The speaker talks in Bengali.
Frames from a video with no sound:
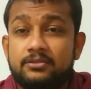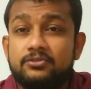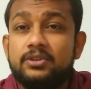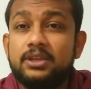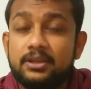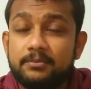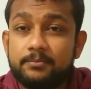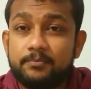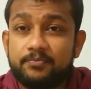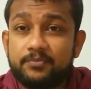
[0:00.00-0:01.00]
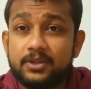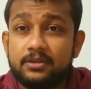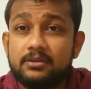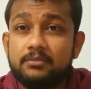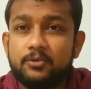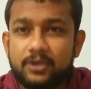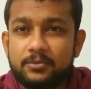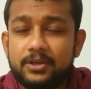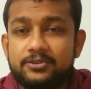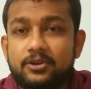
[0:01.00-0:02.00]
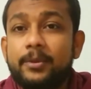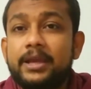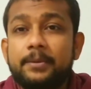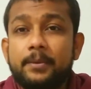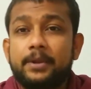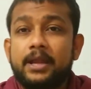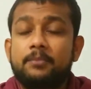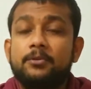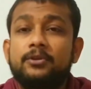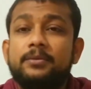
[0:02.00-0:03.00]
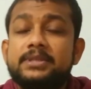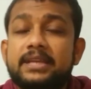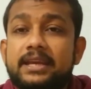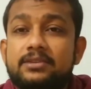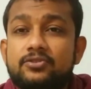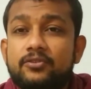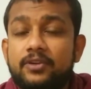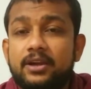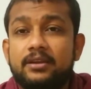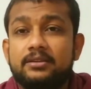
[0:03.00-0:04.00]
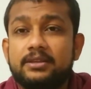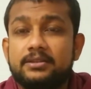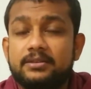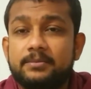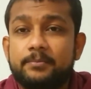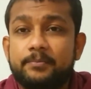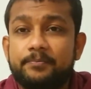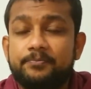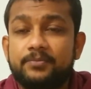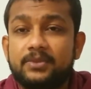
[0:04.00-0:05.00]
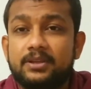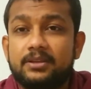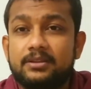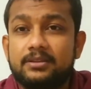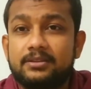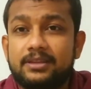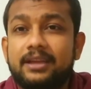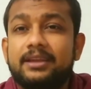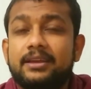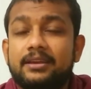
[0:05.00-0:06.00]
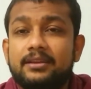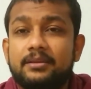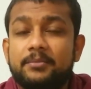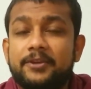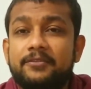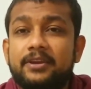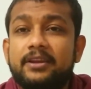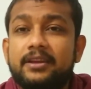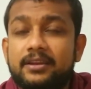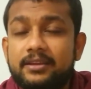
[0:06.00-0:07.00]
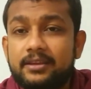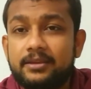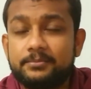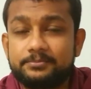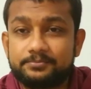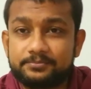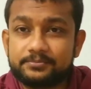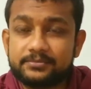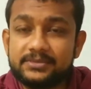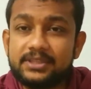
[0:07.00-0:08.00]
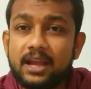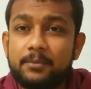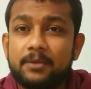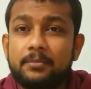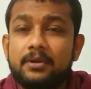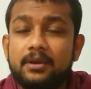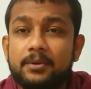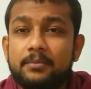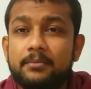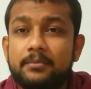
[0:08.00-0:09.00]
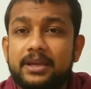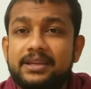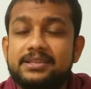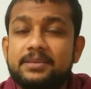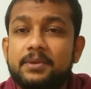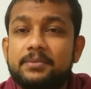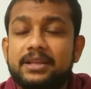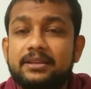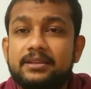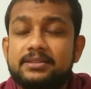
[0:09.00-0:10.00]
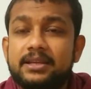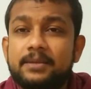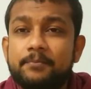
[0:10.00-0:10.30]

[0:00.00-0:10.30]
যদি মোটামুটি সবাই এ ব্যাপারে একমত হবেন যে এনজো ফার্নান্দেস তাকে মিডফিল্ডে আর কি আমার আমার ম্যান হিসেবে আমি দেখতে চাই